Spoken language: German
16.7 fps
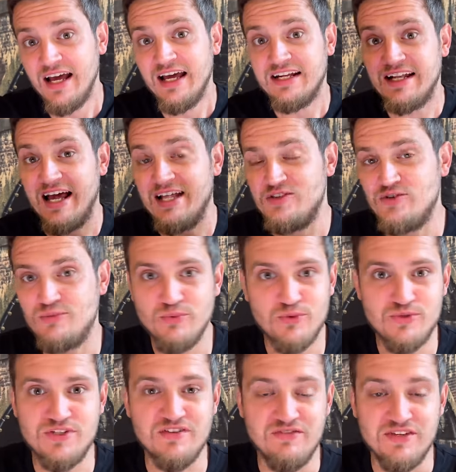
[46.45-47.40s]
Dazu
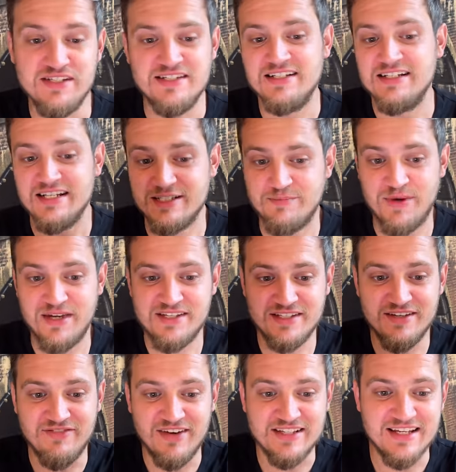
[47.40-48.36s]
müsst ihr wissen, das
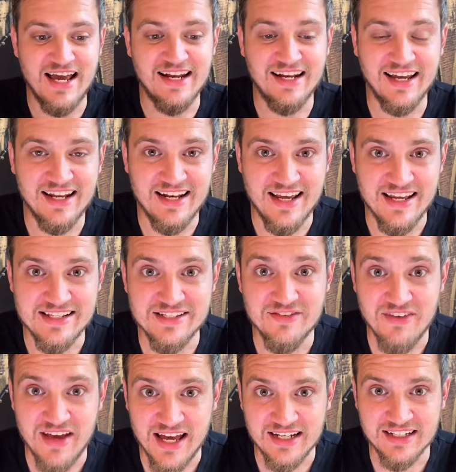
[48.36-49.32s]
Beste, was ein Rennhesse
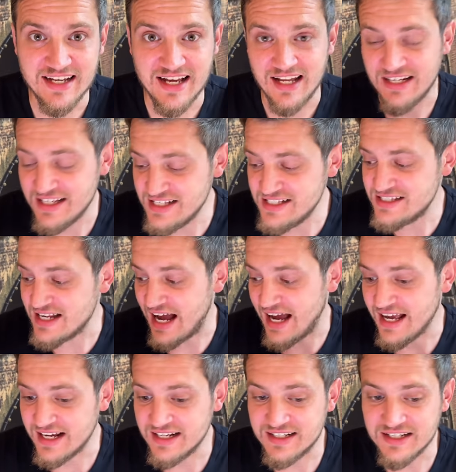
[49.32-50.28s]
werden kann, ist
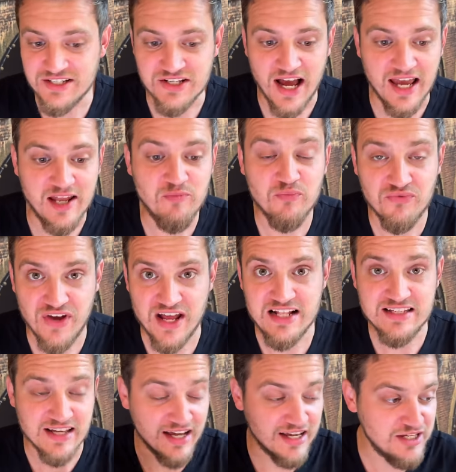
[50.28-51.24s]
eigentlich ein
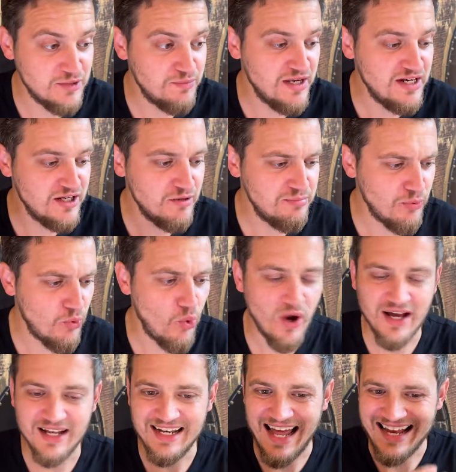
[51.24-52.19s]
Pfälzer. Ich bin
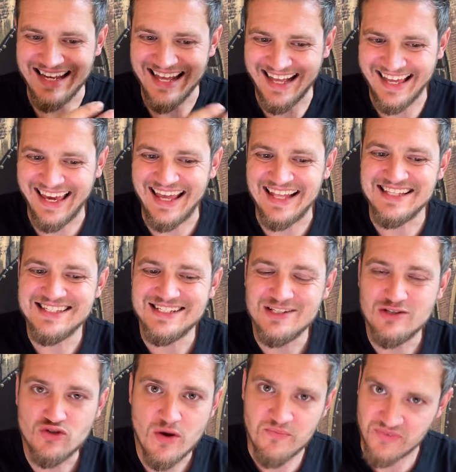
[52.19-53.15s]
geboren an der Grenze
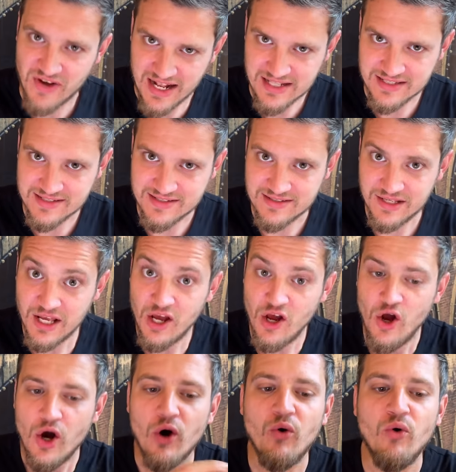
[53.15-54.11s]
zur Pfalz
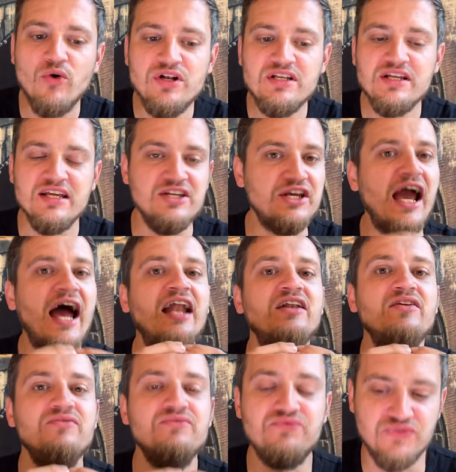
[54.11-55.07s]
und ich
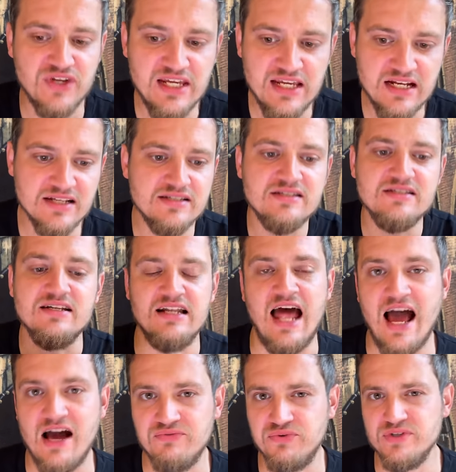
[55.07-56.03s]
kann vieles
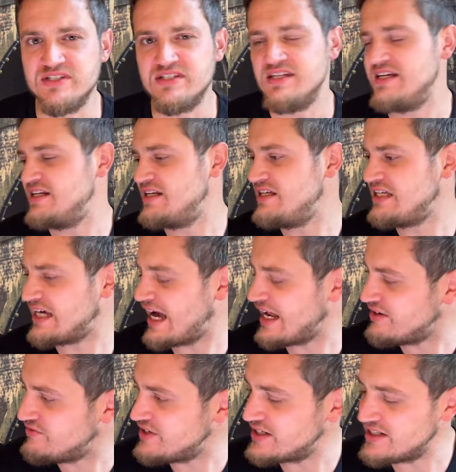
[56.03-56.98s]
nachvollziehen. Ich
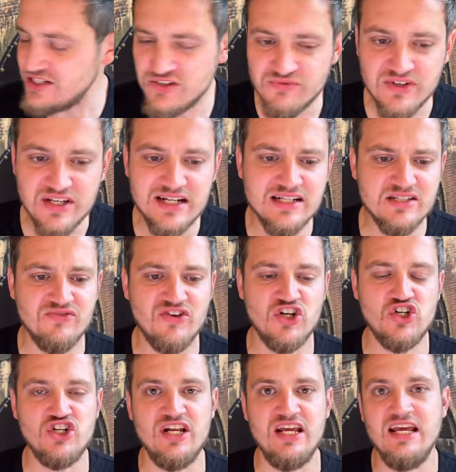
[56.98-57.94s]
kann wirklich vieles
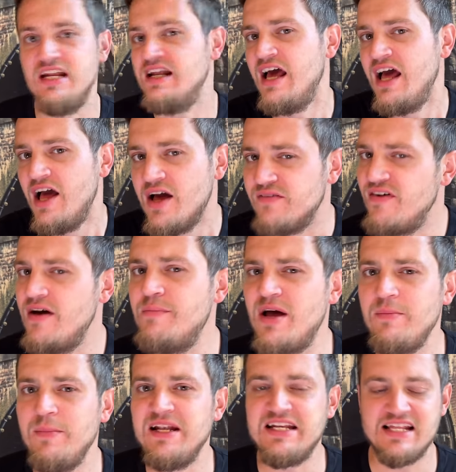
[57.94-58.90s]
verstehen, wenn
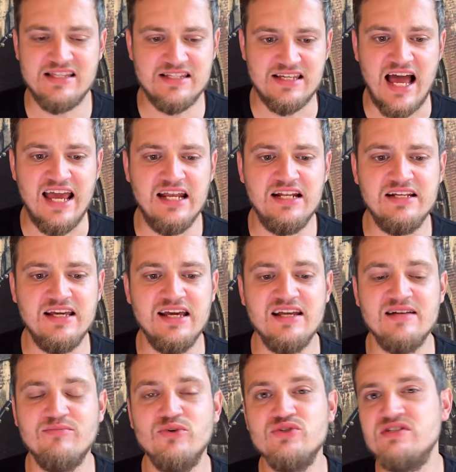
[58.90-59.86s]
man mit der Zeit
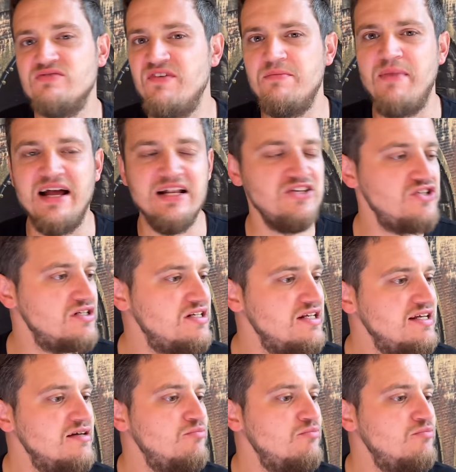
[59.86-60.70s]
gehen muss, wenn manche Dinge